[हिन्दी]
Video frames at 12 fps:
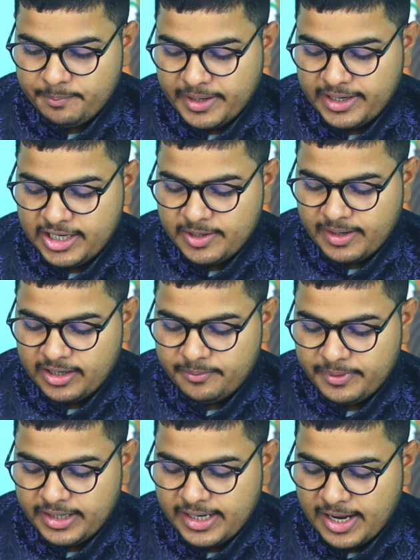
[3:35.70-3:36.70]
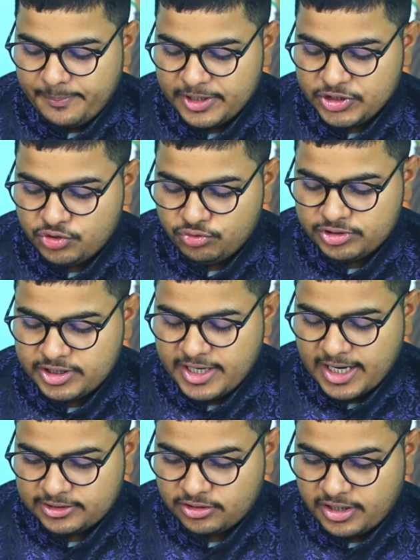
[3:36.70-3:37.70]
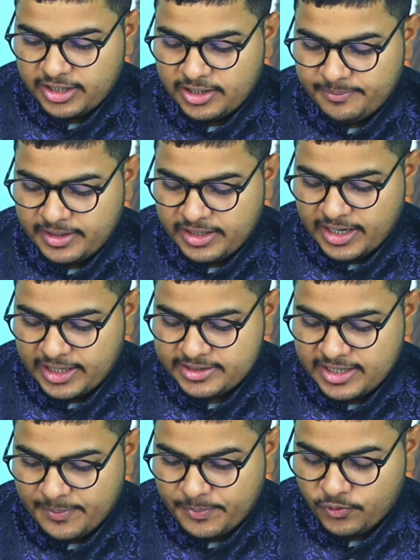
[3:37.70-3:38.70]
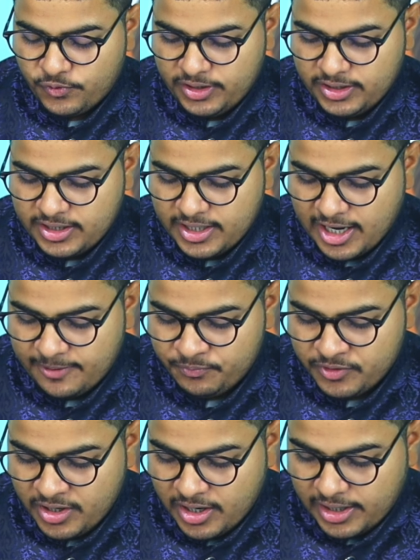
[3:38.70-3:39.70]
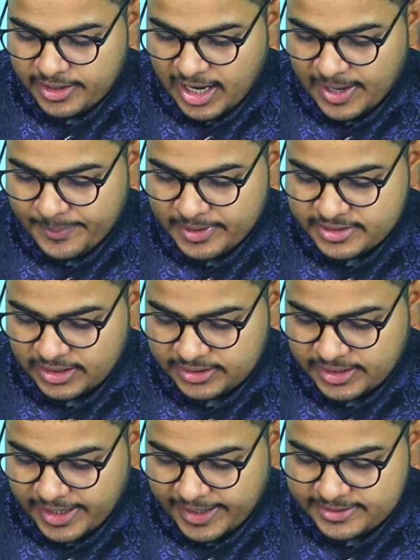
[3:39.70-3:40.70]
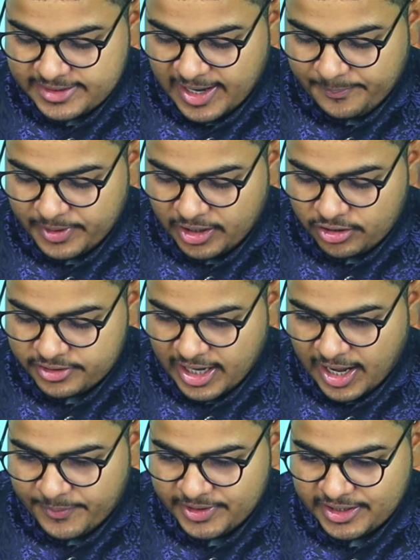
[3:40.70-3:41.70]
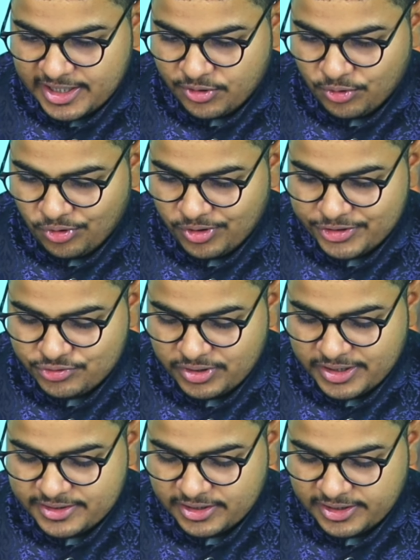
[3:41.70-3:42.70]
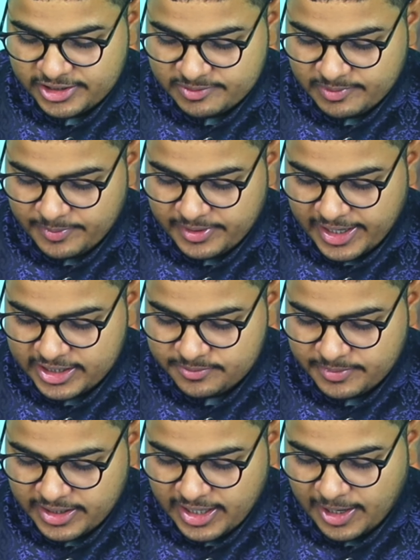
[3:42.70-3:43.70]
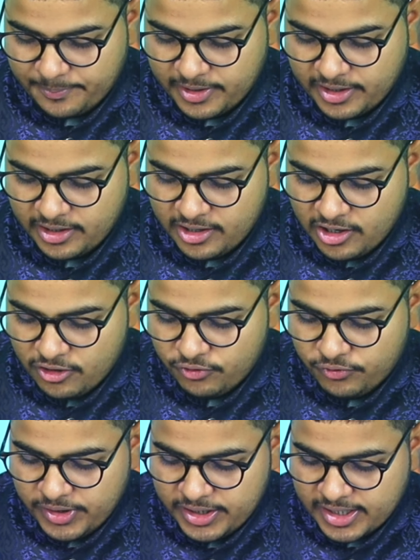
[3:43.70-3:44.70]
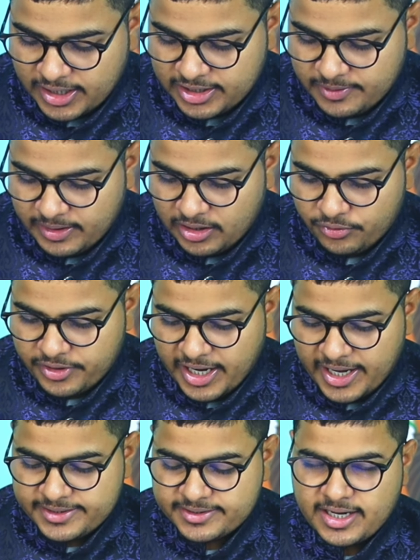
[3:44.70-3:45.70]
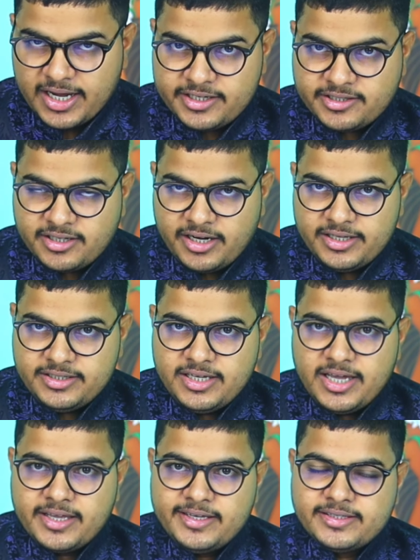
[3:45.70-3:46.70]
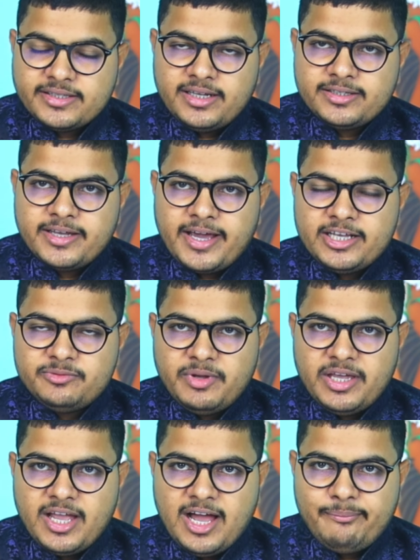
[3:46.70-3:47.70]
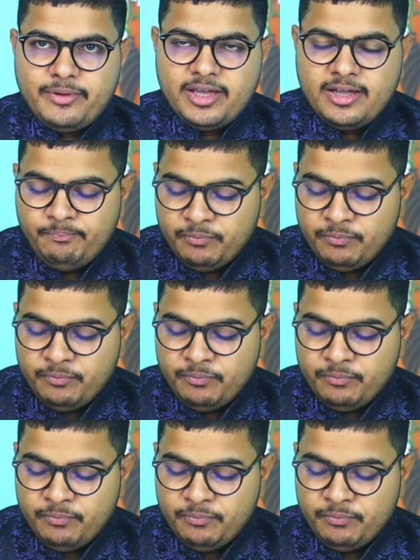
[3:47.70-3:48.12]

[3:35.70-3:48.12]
पहले वाले मैंने यहाँ पे चूज किया तो पहले मैंने गैज यहाँ पे विन किया और यहाँ पे चलते गैज यहाँ पे और यहाँ पे देखिए कॉन्ग्रेचुलेसन इसमें भी गैज मैं यहाँ पे विन करने वाला हूँ क्या इसका स्ट्रेजी है किस तरह से गैज मैं यहाँ पे